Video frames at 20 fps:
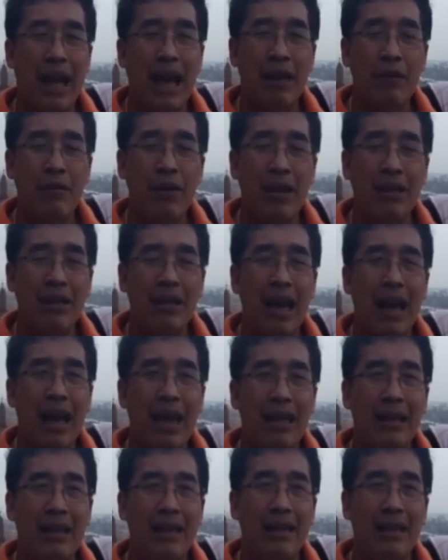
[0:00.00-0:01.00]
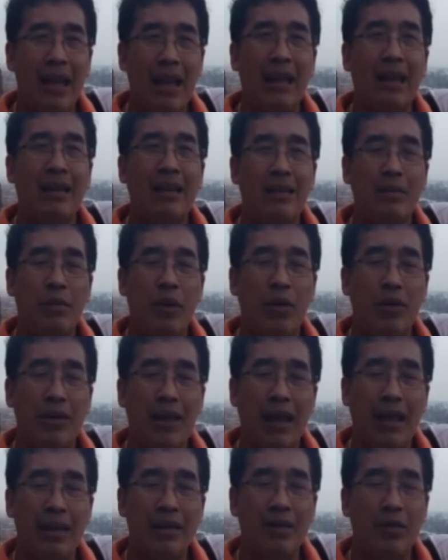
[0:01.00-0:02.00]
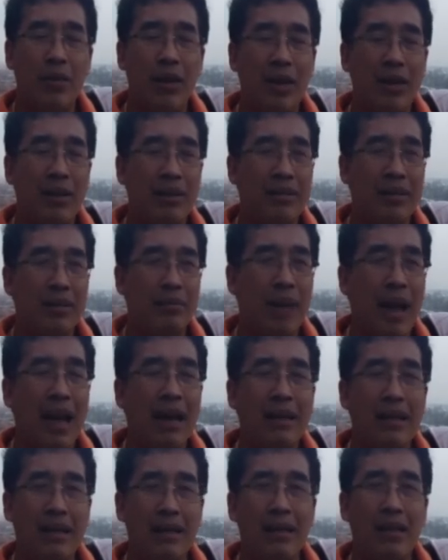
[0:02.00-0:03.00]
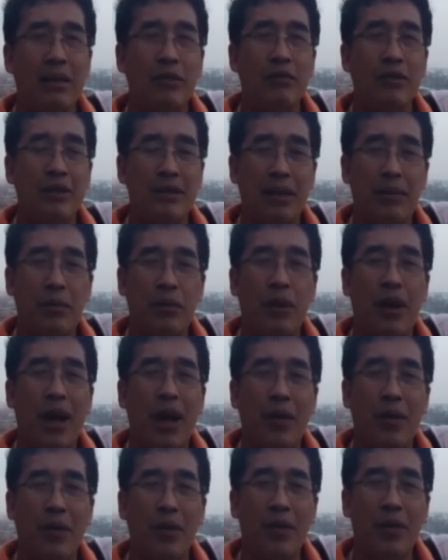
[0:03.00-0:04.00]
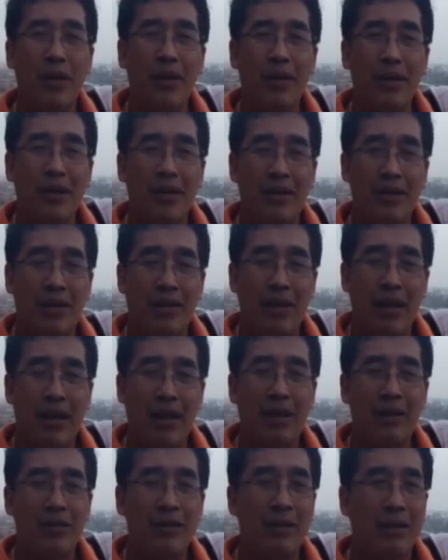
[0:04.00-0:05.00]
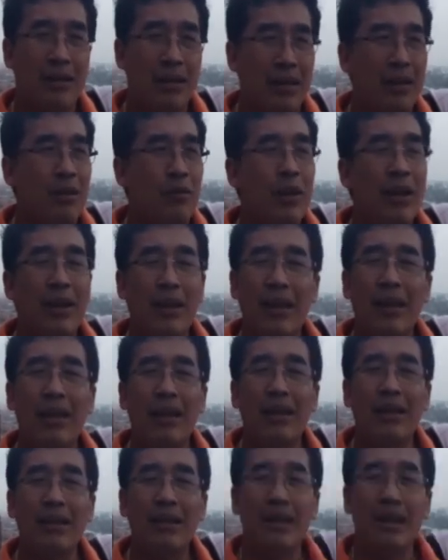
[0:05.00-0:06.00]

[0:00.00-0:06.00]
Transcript: ได้วิ่งได้ดีขึ้นปกติก็จะวิ่งสักพักหนึ่งก็จะรู้สึกเจ็บหัวเข่าตอนนี้ก็รู้สึกวิ่งได้เยอะขึ้